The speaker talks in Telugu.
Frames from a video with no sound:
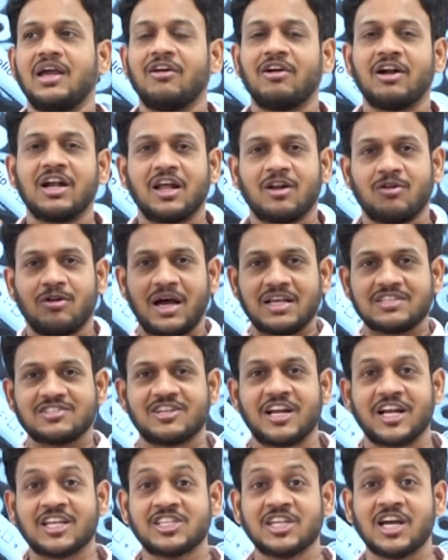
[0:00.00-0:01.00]
ఏమంటారు ఆ
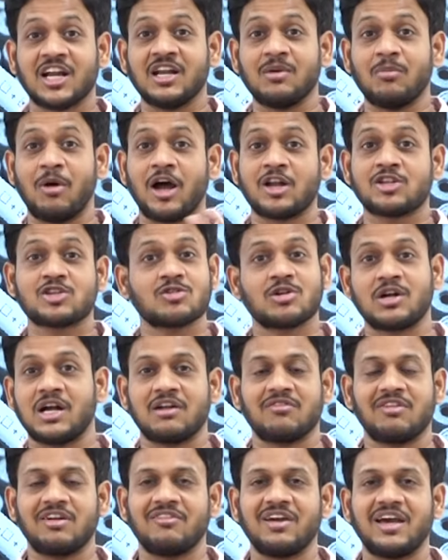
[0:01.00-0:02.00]
స్ట్రక్చర్ని
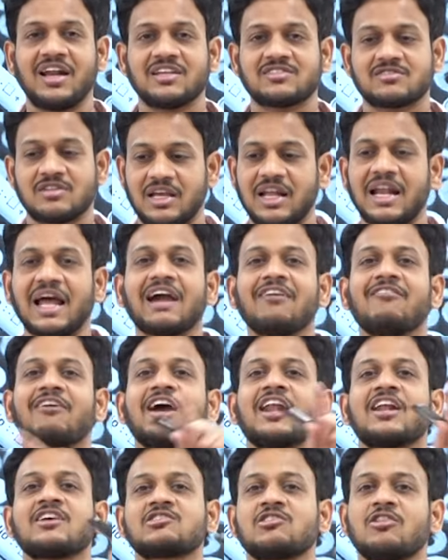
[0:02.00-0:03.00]
మార్చుకున్నటువంటి వైరస్లు ఇలాగే
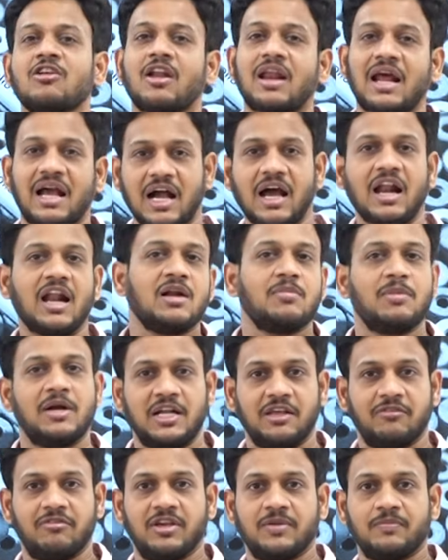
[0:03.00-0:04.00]
వైరస్లో
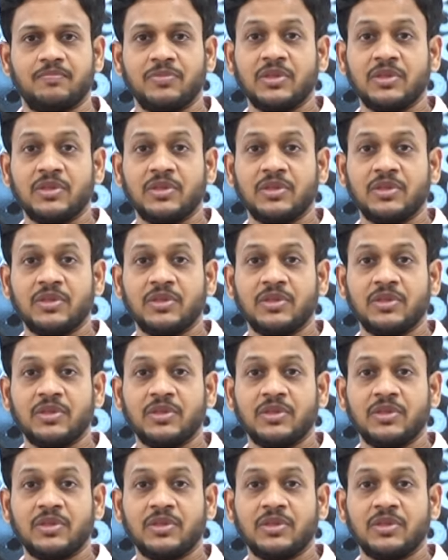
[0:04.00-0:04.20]
రకాలన్నమాట ఇవి